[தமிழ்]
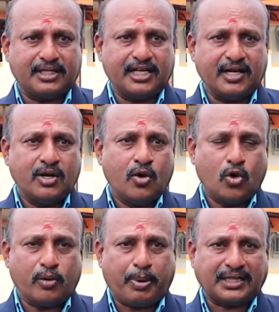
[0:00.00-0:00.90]
வந்து
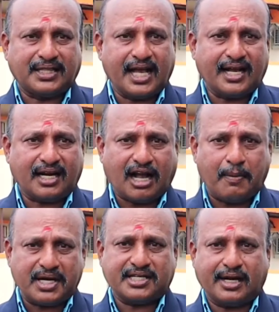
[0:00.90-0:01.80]
ஒரு பத்து ஏக்கர்
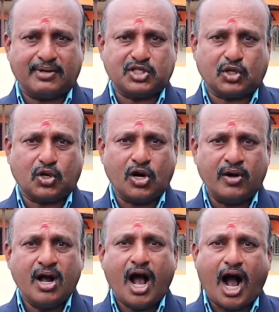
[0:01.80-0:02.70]
கமர்ஷியல்
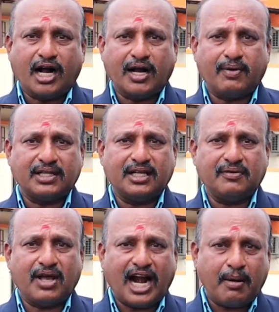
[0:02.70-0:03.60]
வச்சுருக்கோம் அங்கே
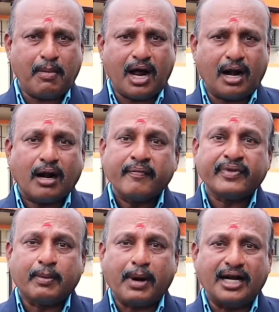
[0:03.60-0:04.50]
வந்து வேலம்மாள்
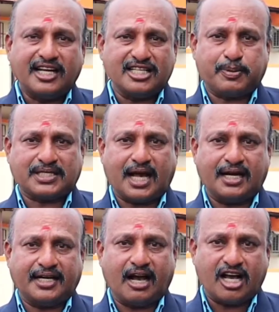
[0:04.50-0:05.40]
மல்டி
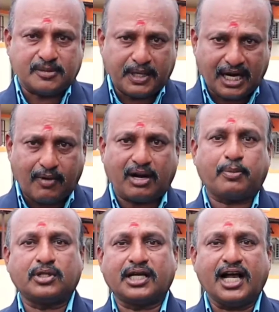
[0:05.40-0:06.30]
ஸ்பெஷாலிட்டி ஹாஸ்பிட்டல்
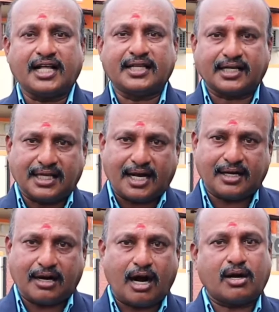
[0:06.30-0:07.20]
வரப்போதுங்க அந்த இடத்த
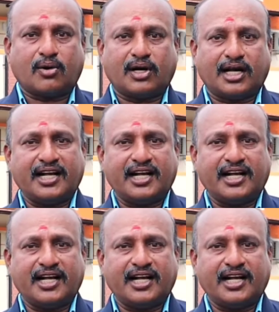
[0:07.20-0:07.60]
நாங்கள் காட்டுறோம்